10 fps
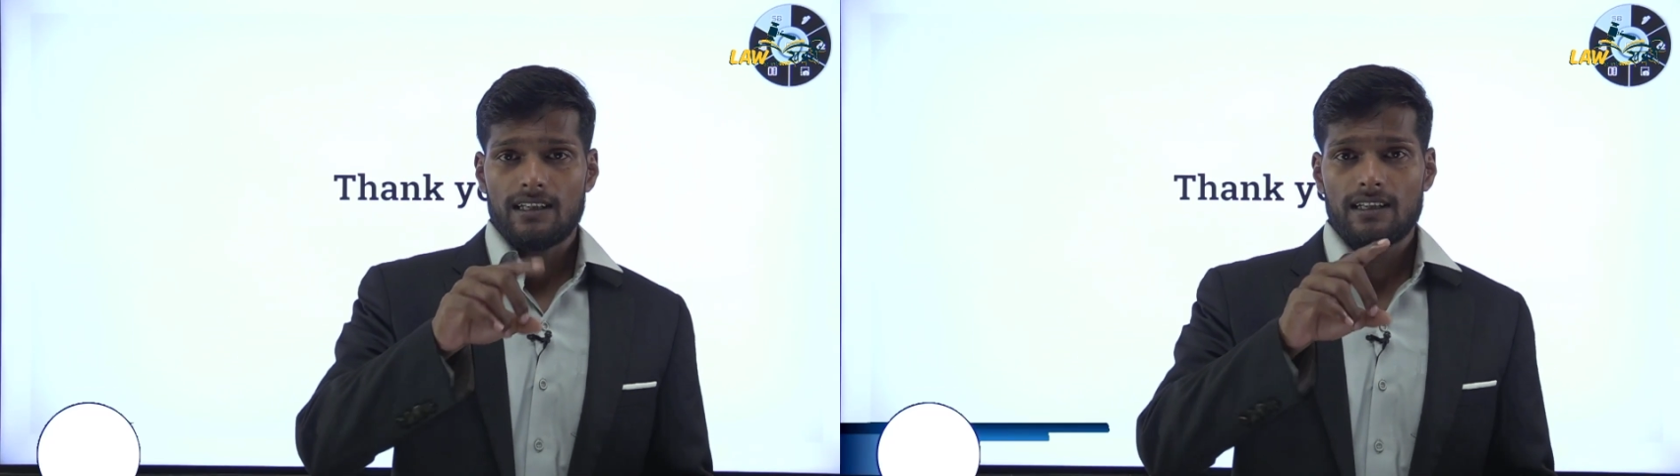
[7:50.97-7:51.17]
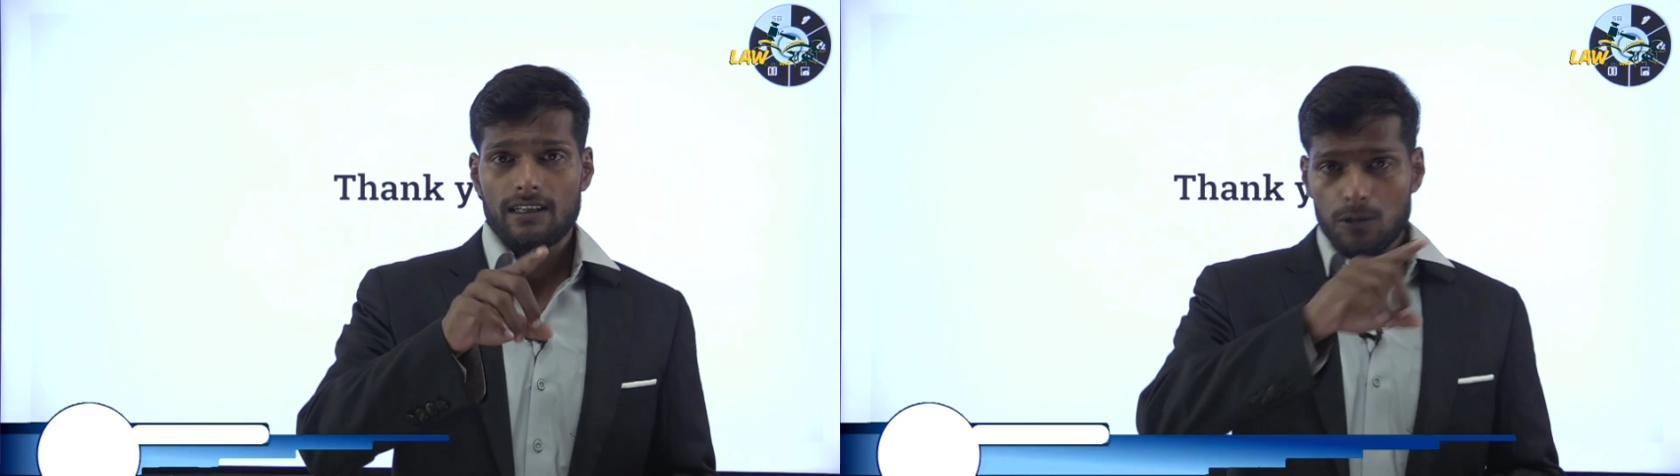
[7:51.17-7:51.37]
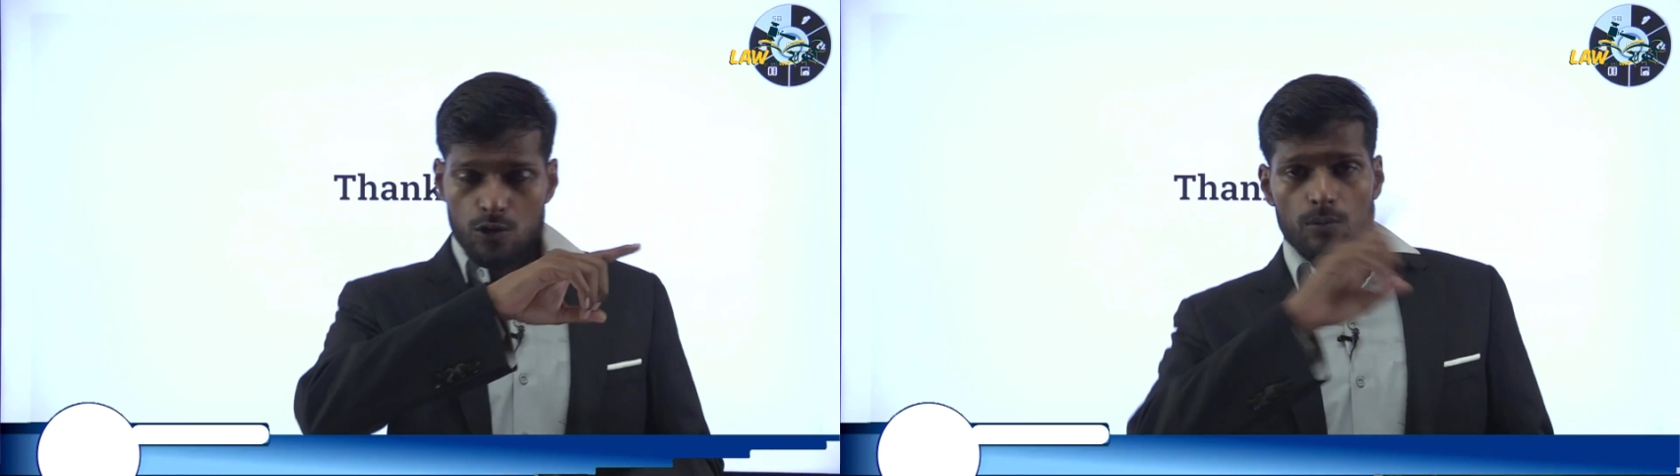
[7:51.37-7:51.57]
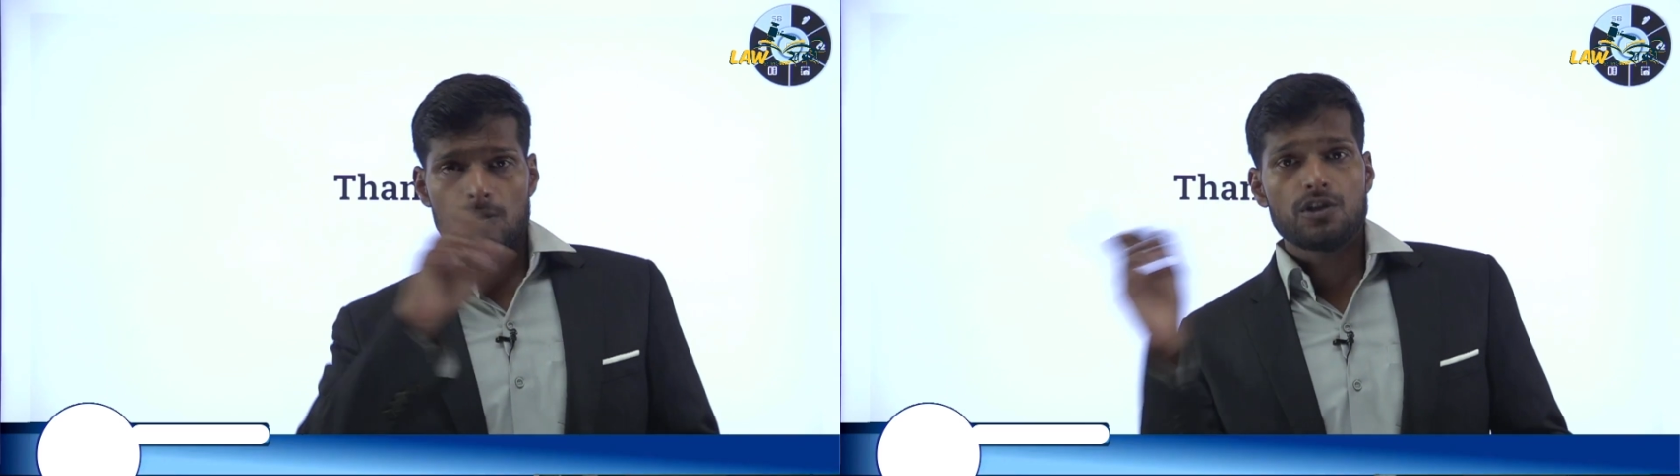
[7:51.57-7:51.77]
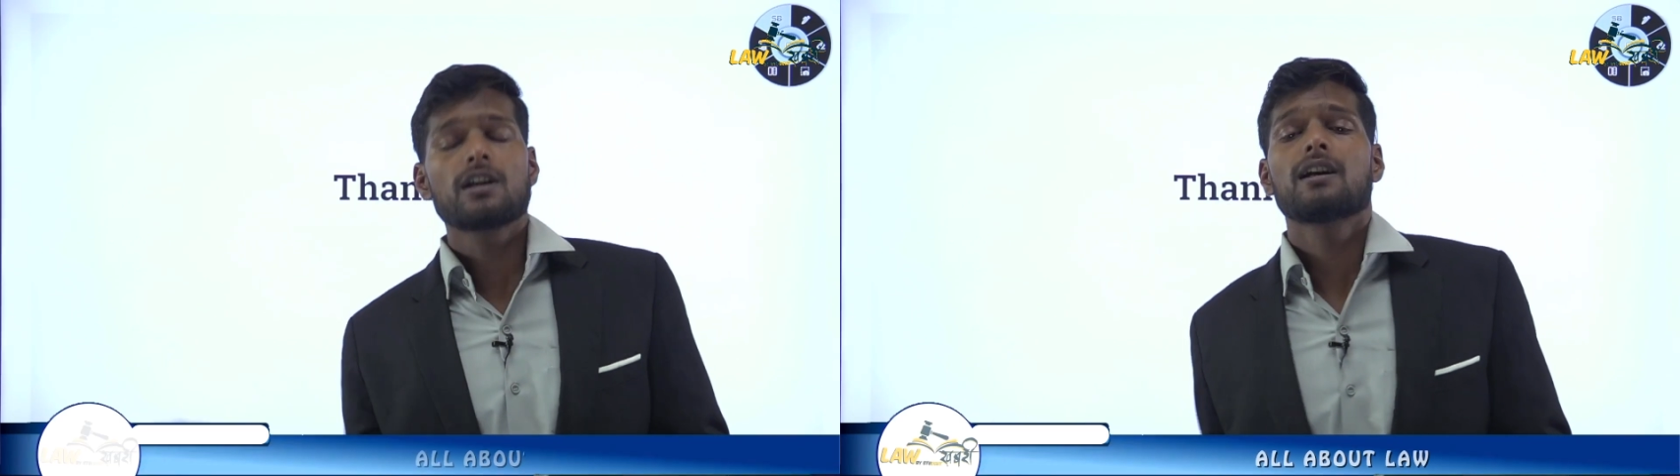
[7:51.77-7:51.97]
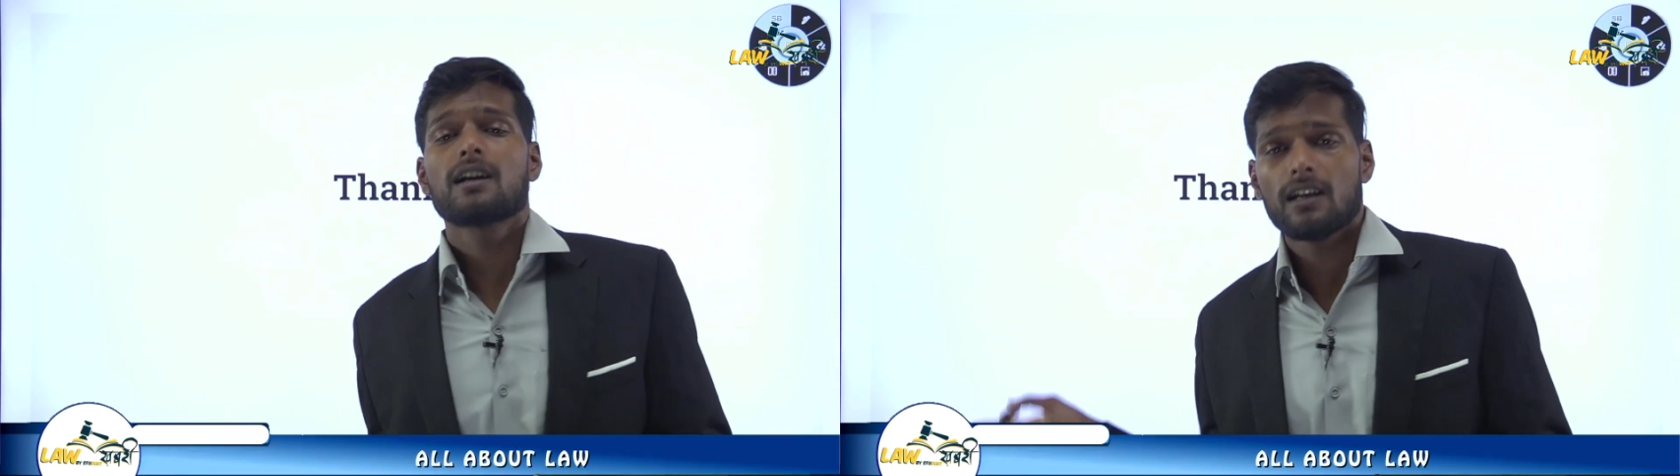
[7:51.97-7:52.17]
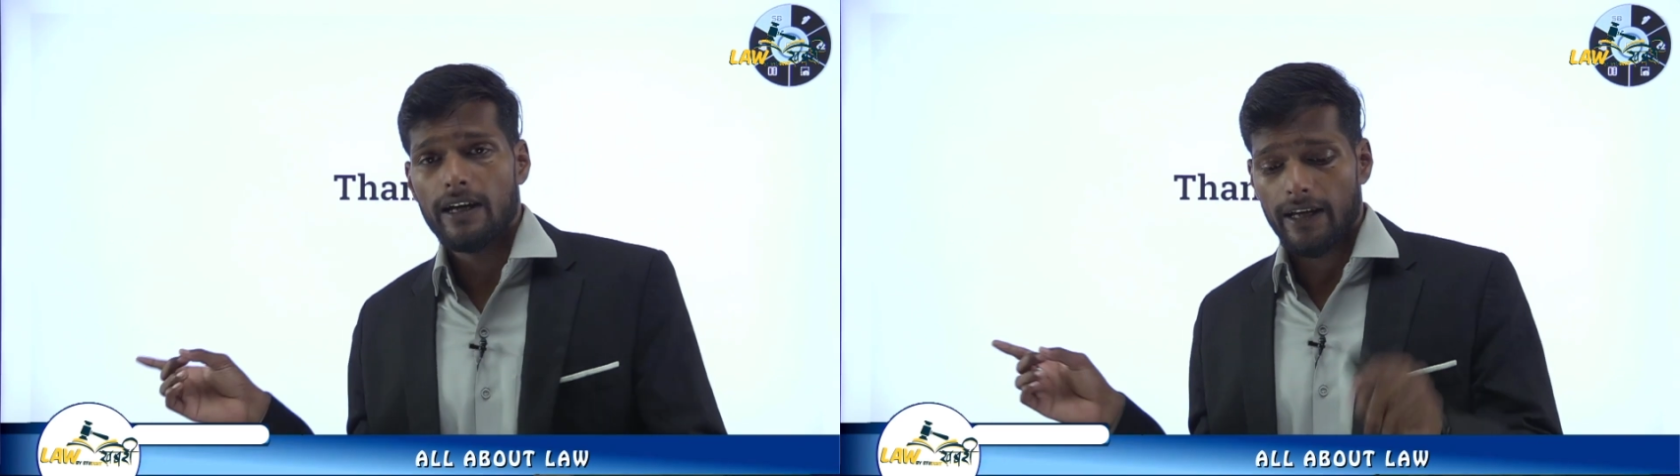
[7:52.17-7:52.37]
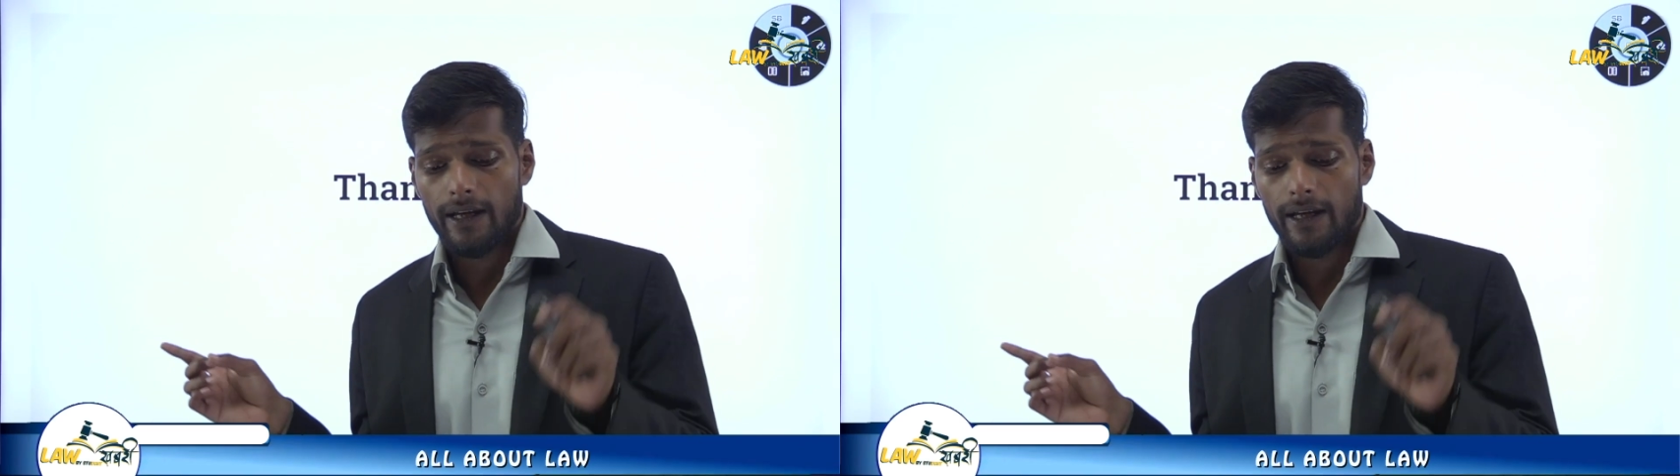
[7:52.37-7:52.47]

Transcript: दोस्तों में शेयर करना है